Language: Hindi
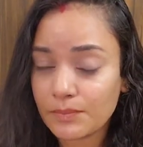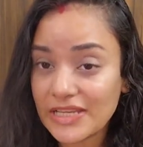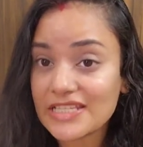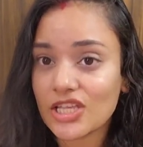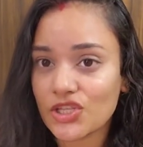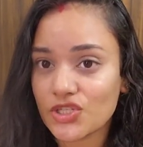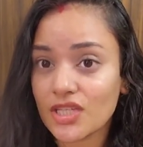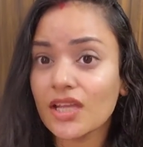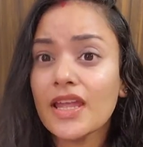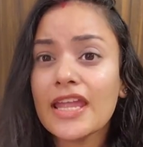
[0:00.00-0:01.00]
20 इंच
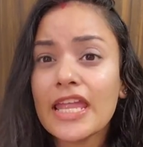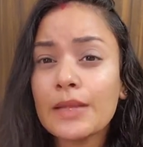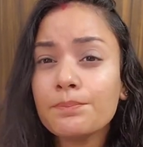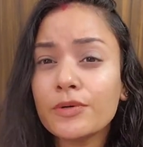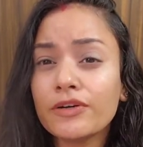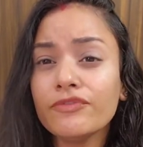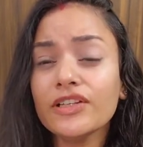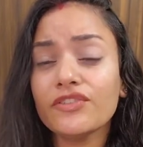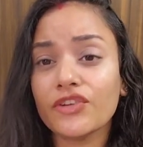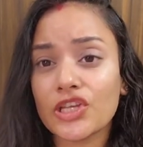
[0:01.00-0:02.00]
तक एक
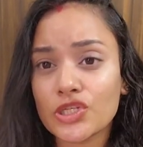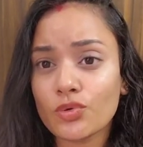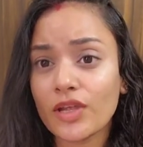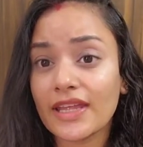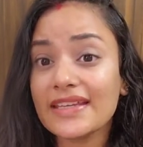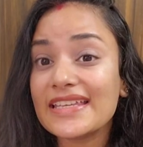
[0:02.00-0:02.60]
परफेक्ट रेशियो है